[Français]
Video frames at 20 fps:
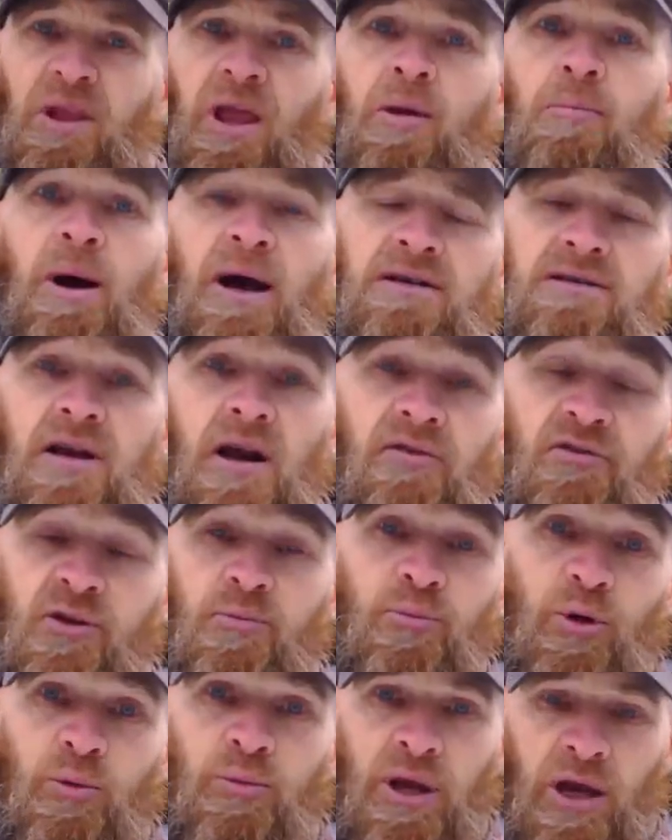eh ben, ça ne le
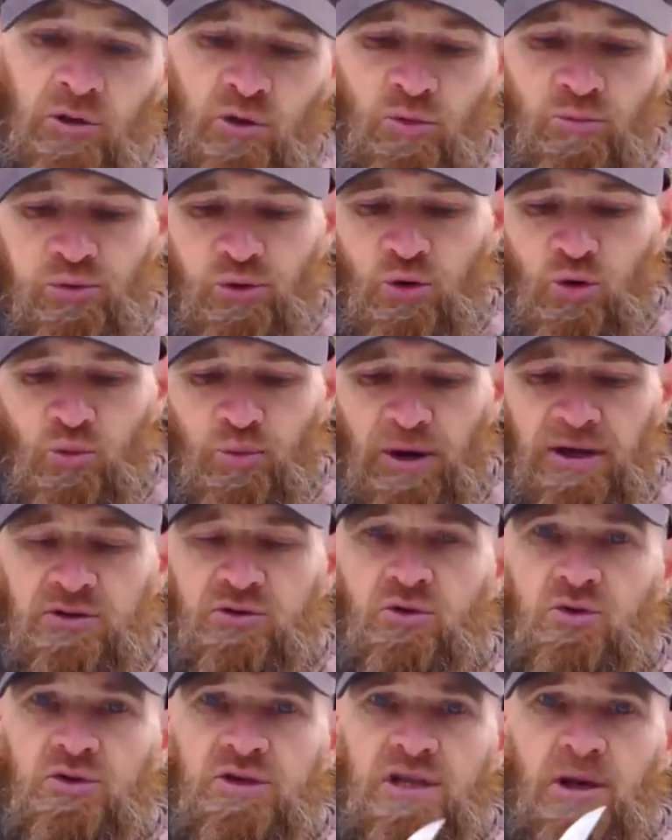fait pas bien non plus
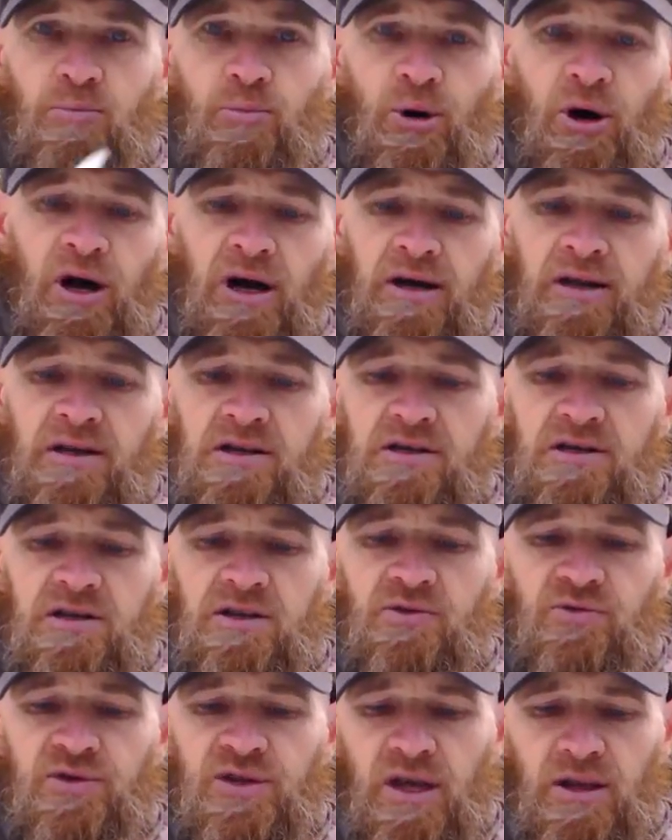parce que c'est pas
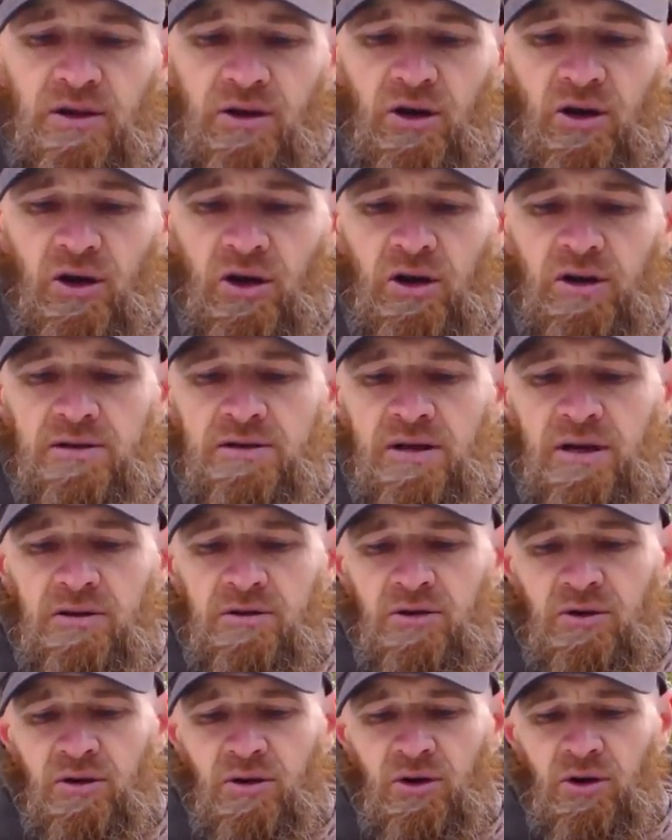agressif cette, euh,
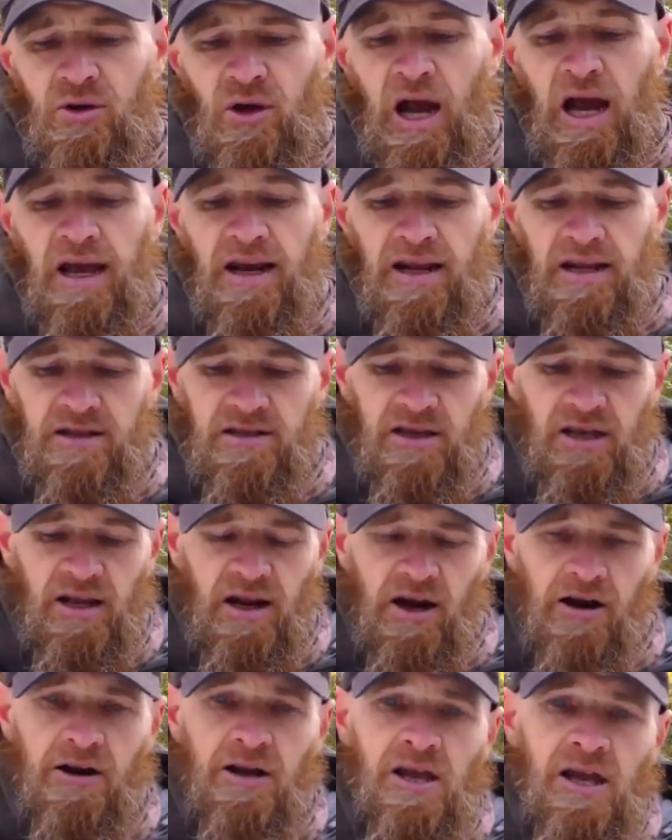cette arête qui est
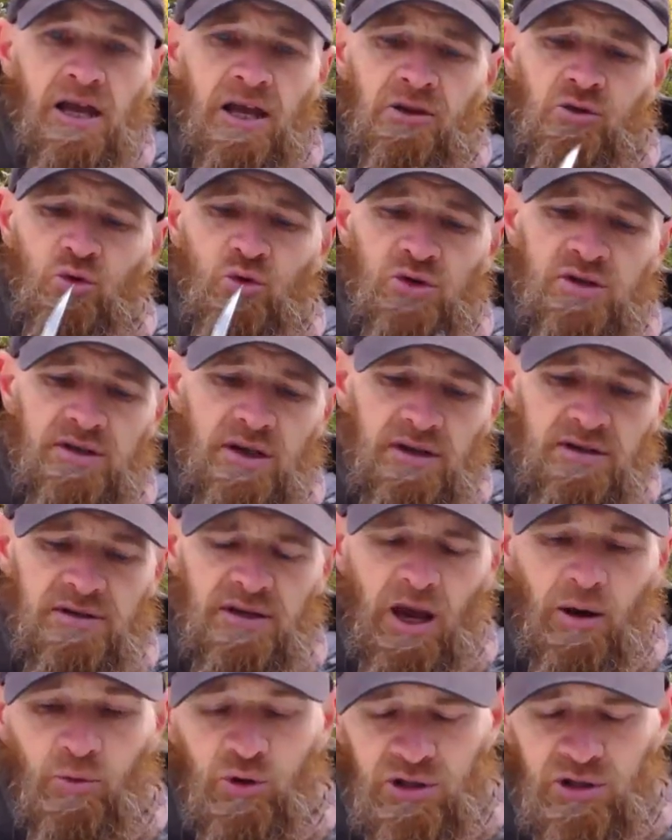là. Donc ça c'est à